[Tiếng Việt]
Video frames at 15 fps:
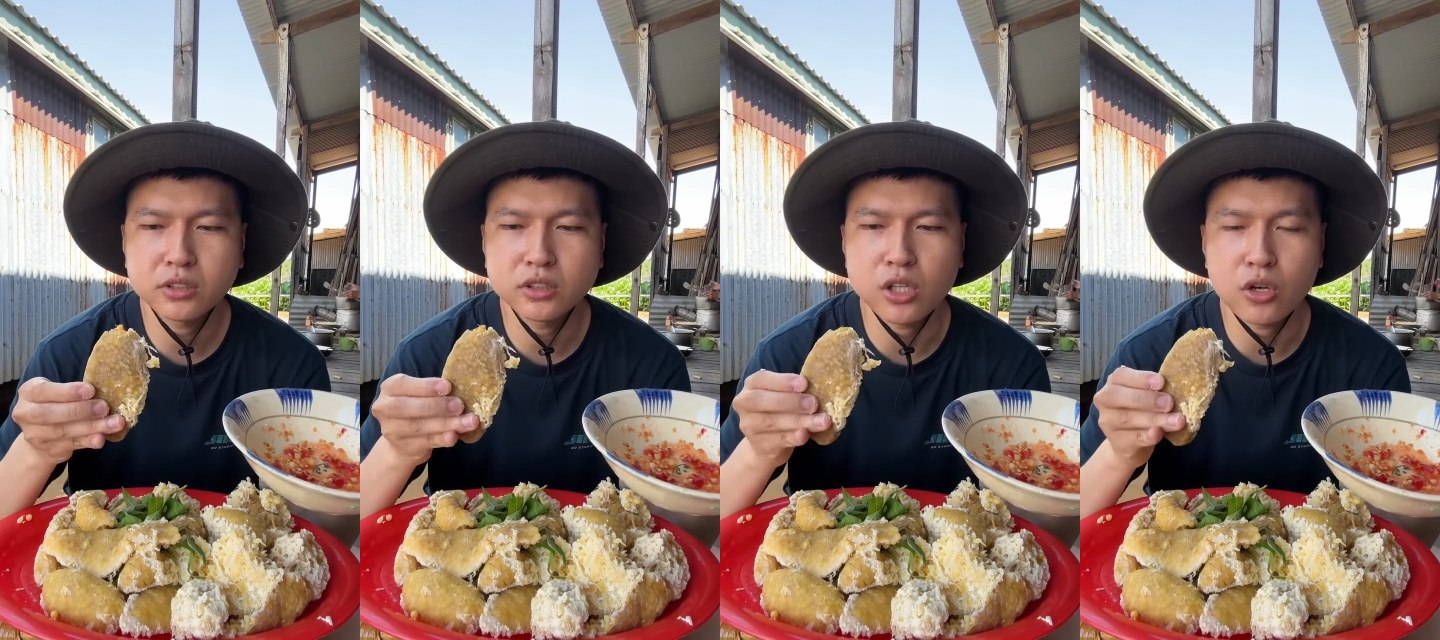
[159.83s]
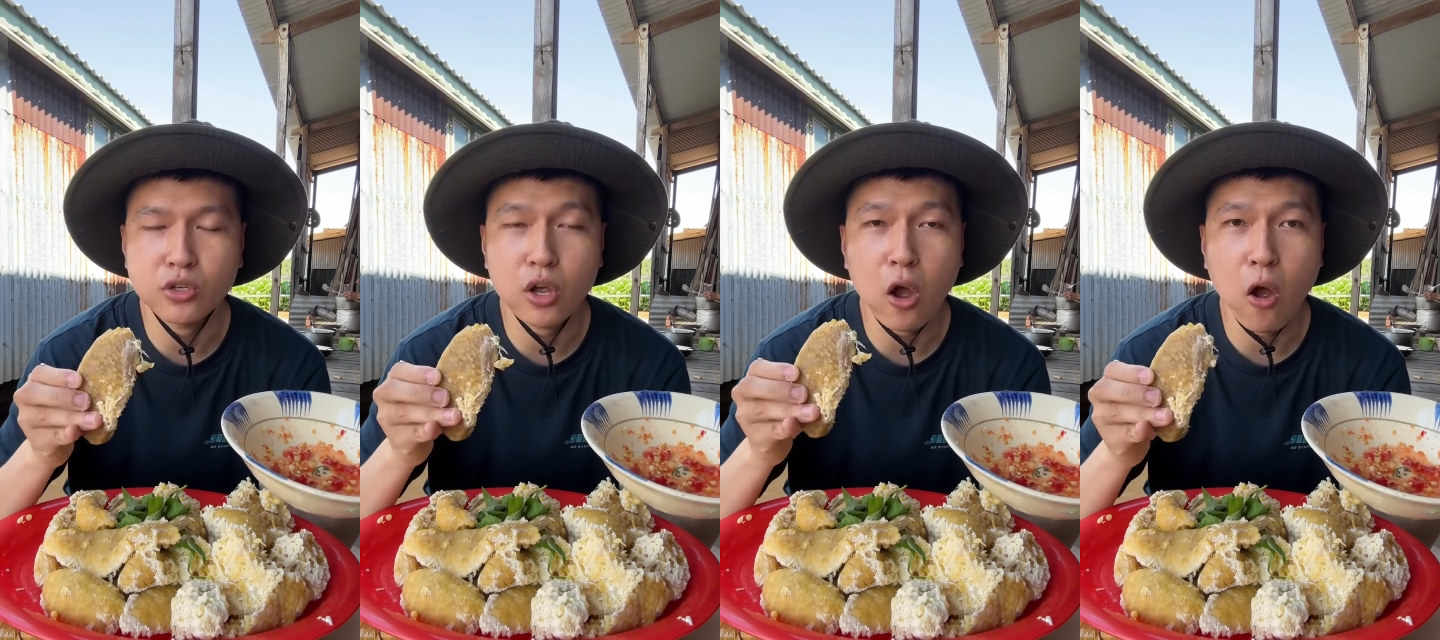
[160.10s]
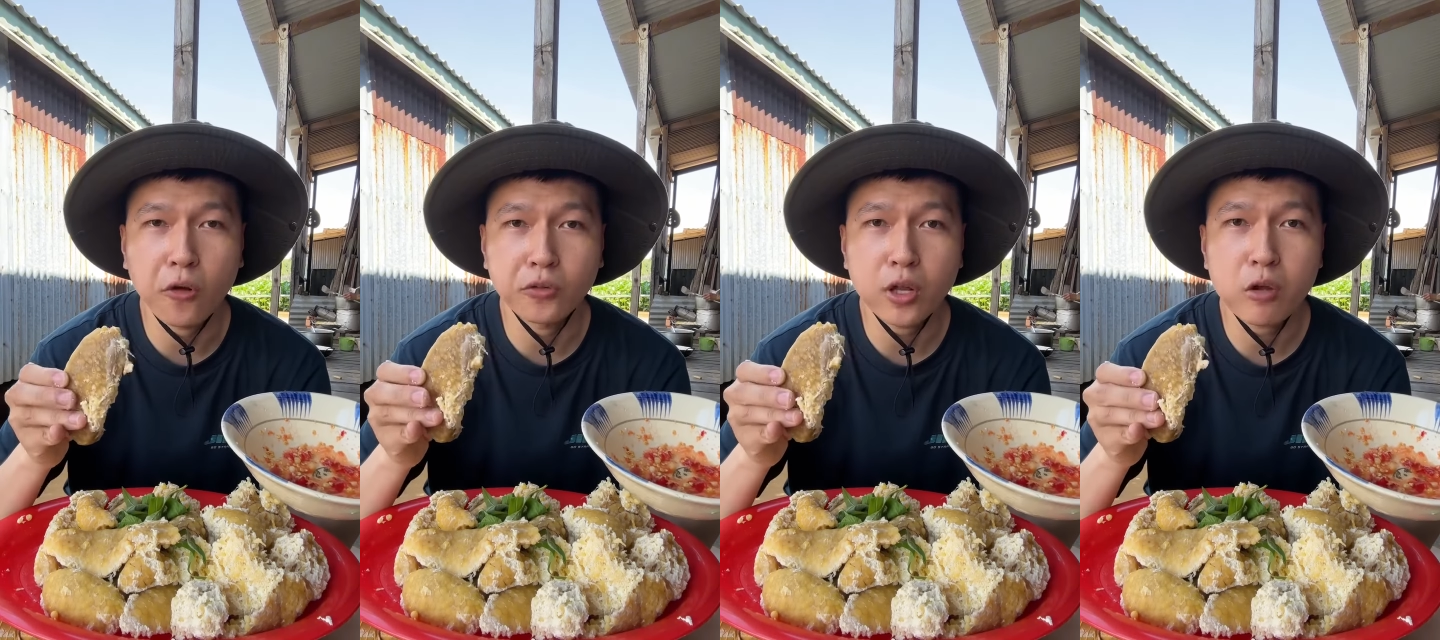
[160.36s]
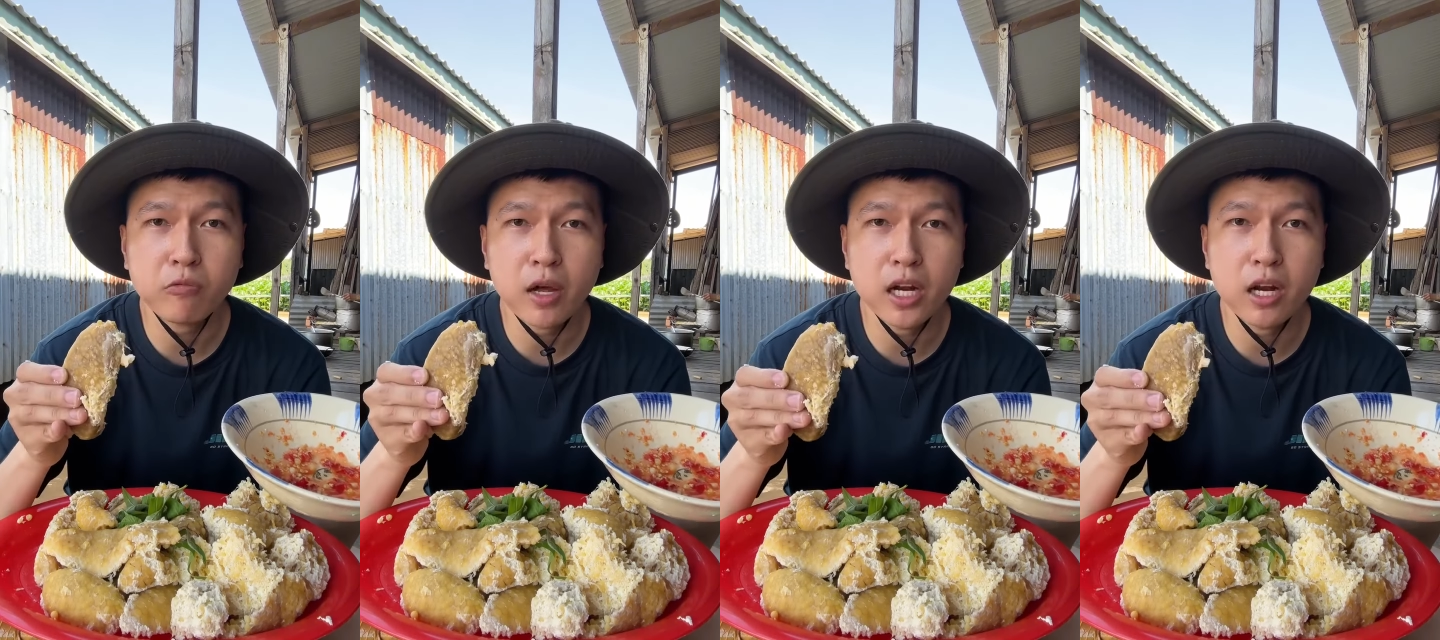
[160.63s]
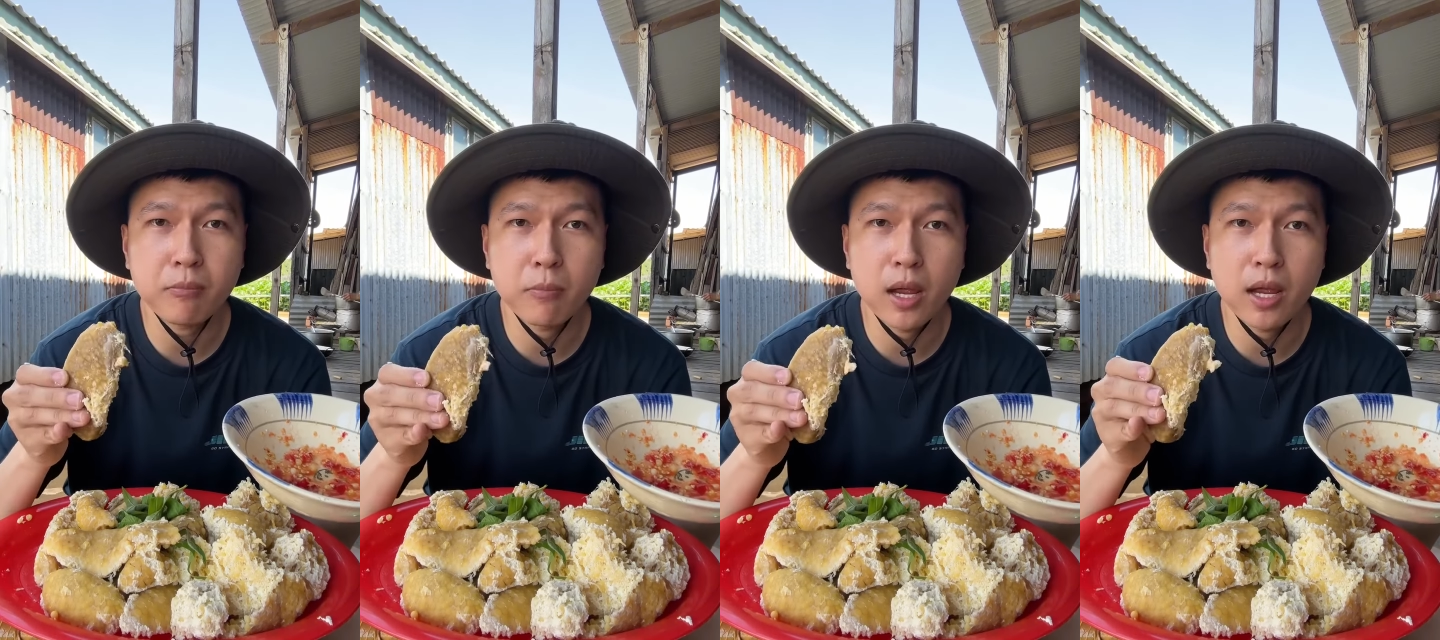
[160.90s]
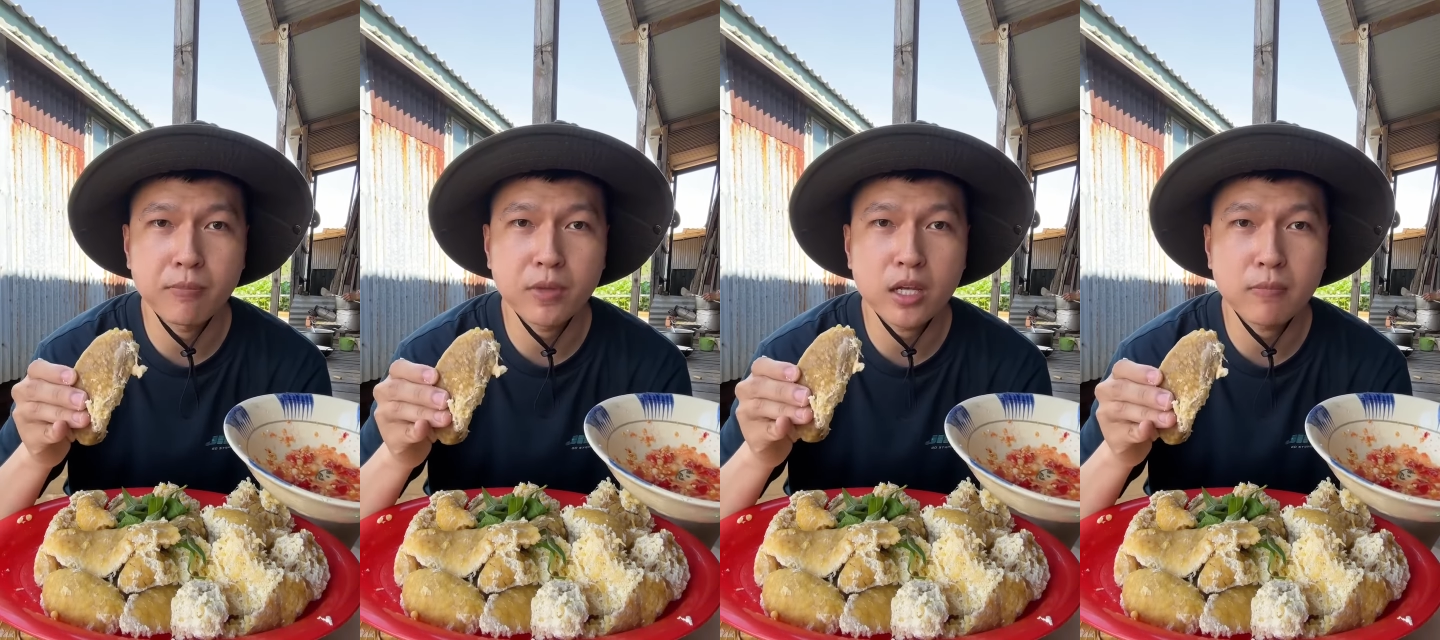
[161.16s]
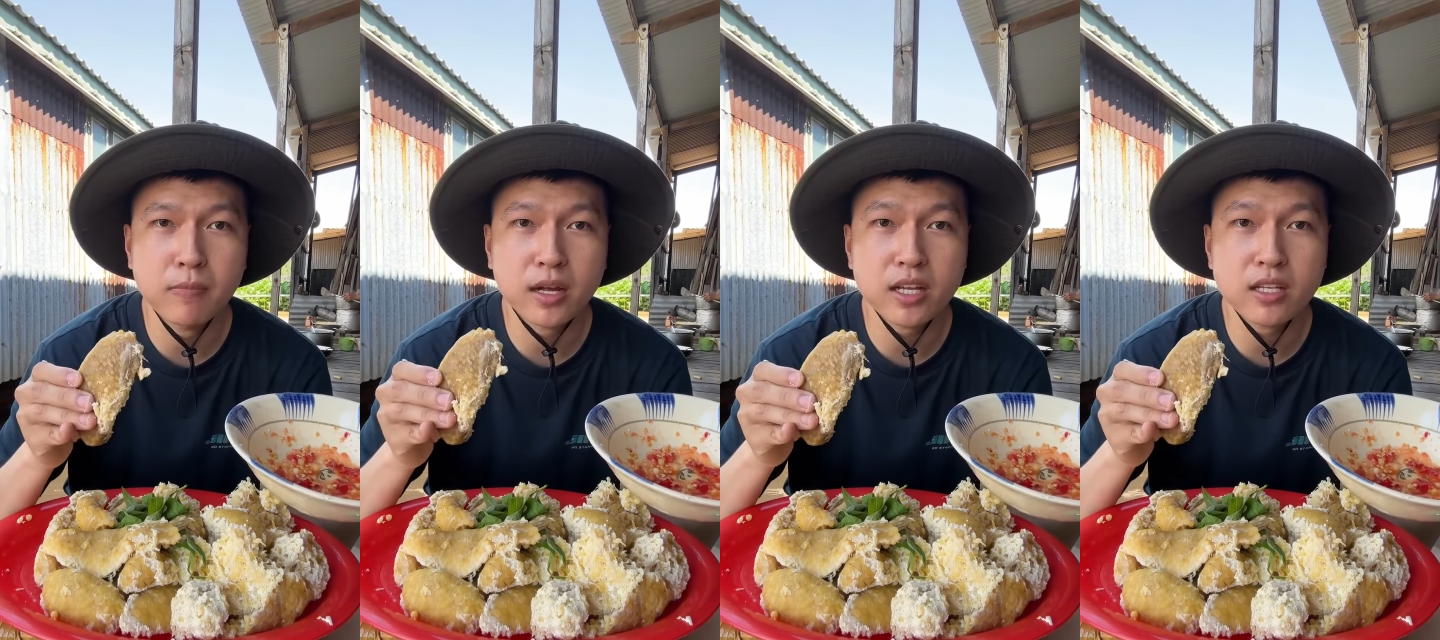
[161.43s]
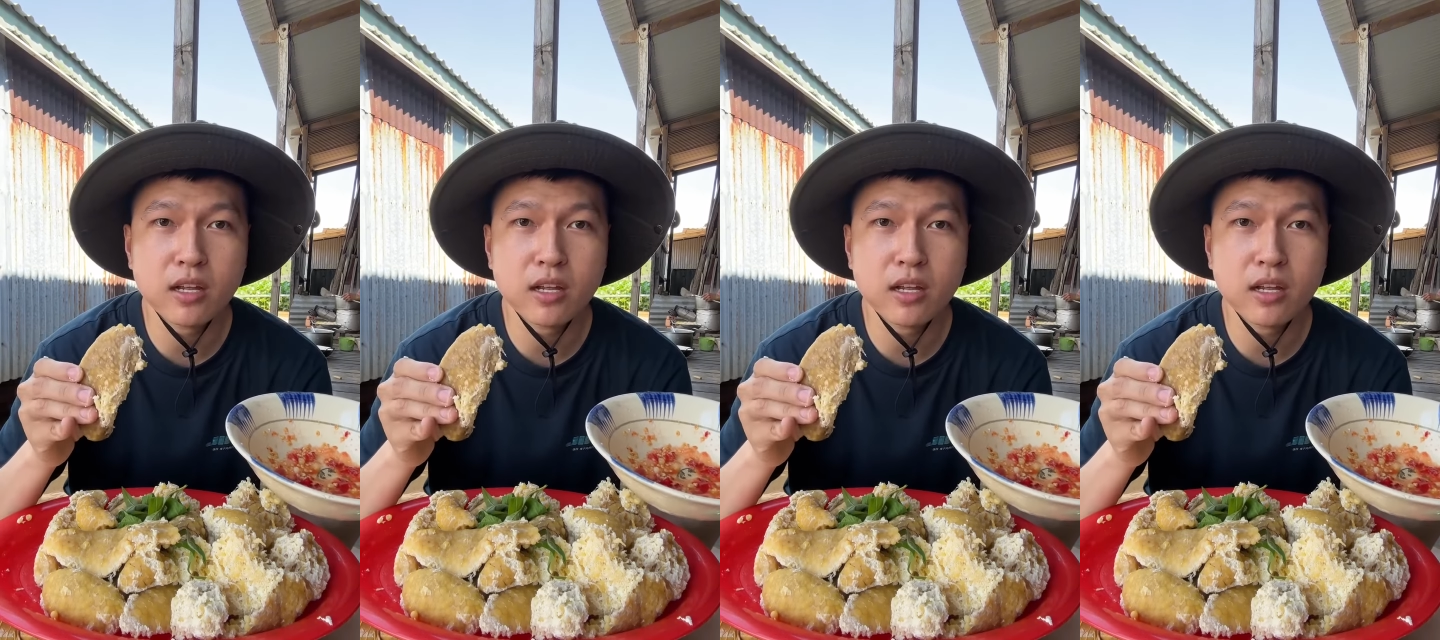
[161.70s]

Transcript: giòn giòn nó phải là mềm nhưng mà cái